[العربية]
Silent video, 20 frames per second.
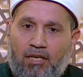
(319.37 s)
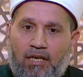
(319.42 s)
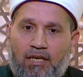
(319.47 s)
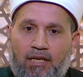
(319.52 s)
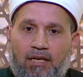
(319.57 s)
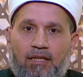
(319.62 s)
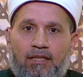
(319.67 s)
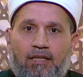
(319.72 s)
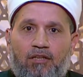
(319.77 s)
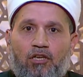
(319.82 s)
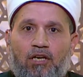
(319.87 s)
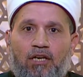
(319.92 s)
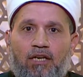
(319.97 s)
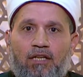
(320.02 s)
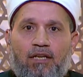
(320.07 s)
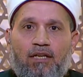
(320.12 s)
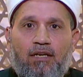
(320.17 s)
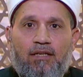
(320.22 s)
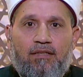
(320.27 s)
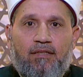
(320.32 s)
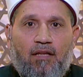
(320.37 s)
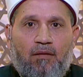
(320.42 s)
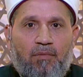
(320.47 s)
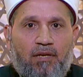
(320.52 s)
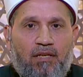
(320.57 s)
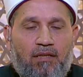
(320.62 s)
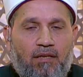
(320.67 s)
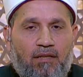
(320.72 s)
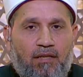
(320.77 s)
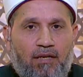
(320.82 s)
هي اللي شايلة
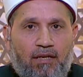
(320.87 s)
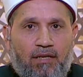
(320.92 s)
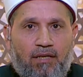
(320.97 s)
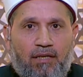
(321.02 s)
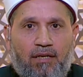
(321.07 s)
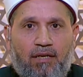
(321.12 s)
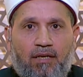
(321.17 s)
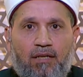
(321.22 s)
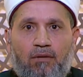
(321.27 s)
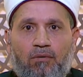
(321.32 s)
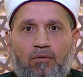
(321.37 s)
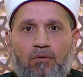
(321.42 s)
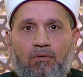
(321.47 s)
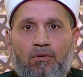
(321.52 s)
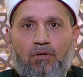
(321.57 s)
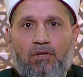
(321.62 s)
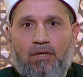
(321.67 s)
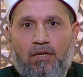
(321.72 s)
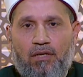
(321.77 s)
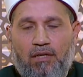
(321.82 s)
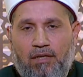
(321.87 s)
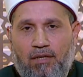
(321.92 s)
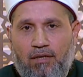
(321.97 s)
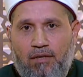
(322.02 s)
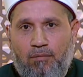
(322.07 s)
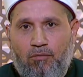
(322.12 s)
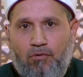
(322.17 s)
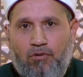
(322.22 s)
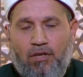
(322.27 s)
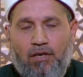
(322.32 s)
تربية العيال
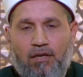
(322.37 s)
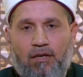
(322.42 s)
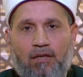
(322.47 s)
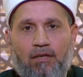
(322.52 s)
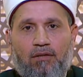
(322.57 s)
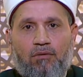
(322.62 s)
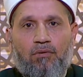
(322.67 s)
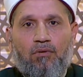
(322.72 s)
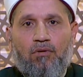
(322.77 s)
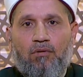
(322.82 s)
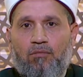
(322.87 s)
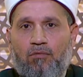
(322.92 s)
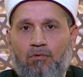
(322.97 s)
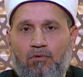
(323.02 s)
ومذاكرتهم